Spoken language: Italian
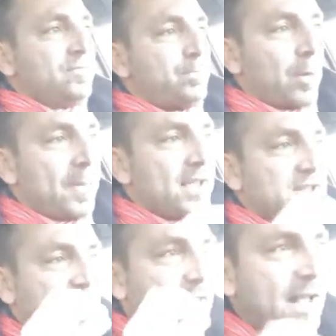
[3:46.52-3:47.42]

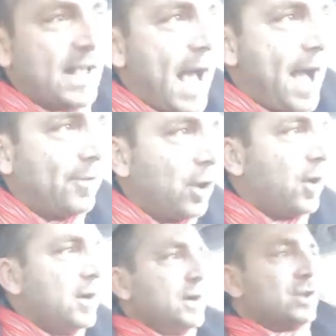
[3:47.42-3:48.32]
promesse del
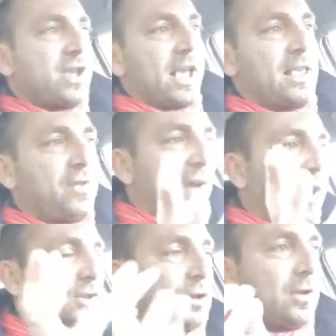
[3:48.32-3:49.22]
cavolo, c'è chi
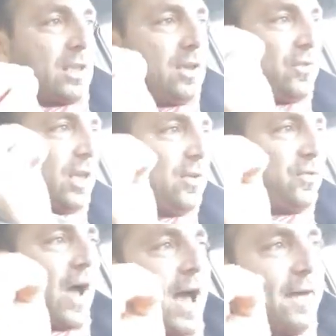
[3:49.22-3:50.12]
fa, chi, chi
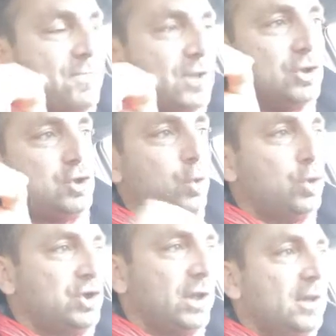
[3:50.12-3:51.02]
fa gli
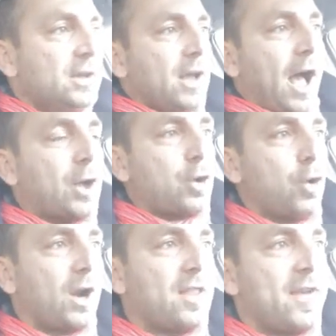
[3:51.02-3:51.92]
inciuci
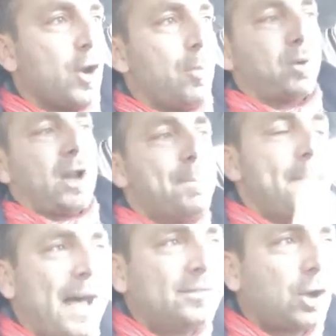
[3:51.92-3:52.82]
ancora a livello
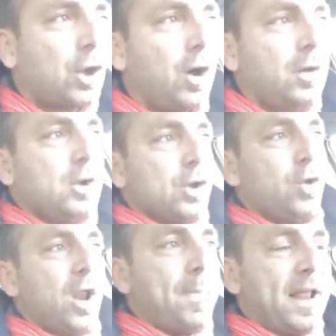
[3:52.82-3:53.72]
programmatico,
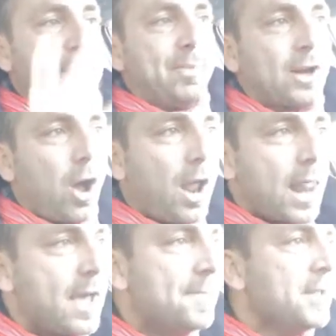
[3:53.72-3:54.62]
con le belle
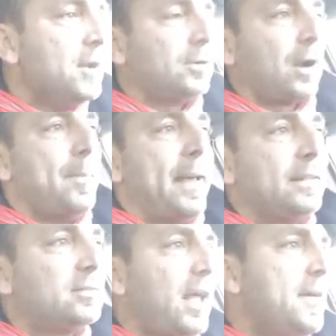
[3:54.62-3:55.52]
parole,
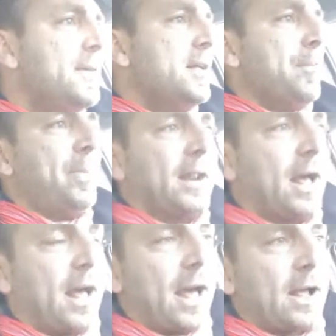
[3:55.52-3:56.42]
naturalmente, per, eh,
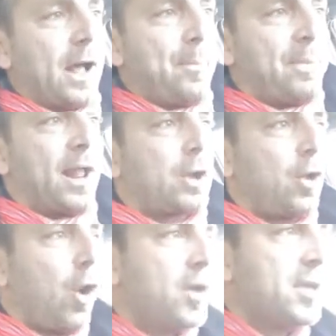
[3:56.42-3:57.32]
a, per
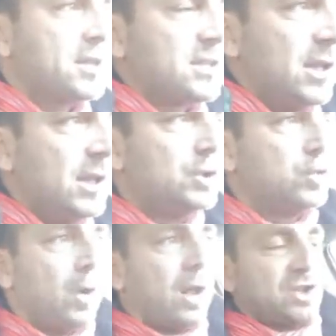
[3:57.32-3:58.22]
accogliersi
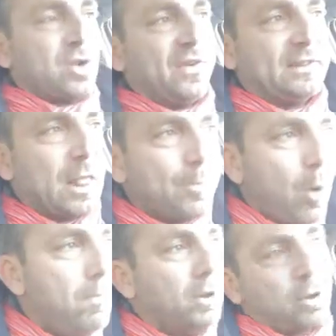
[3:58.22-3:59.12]
suo, la sua fetta di
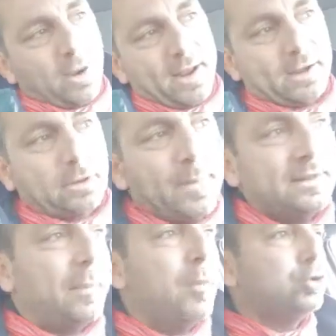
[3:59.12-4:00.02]
pubblico, è
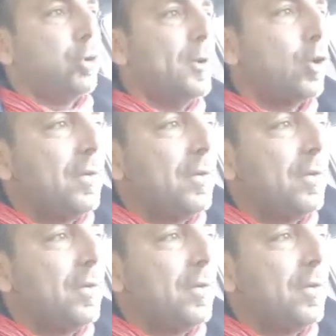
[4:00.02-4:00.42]
naturalmente molto meno